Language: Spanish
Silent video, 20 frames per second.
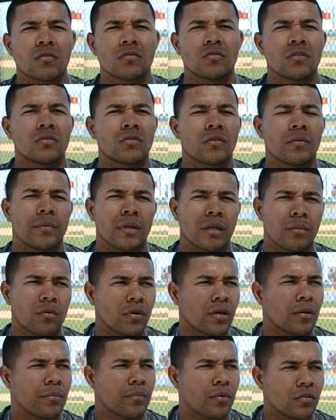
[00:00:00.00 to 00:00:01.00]
para nosotros,
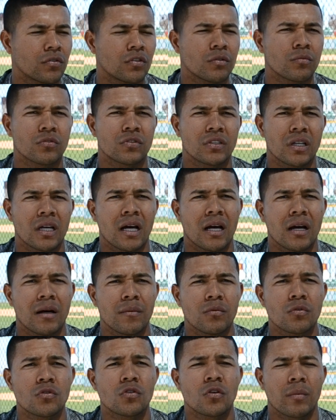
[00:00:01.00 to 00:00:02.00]
esperemos que el próximo
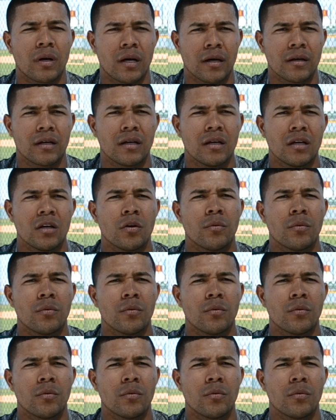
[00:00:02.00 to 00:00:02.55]
sea mucho más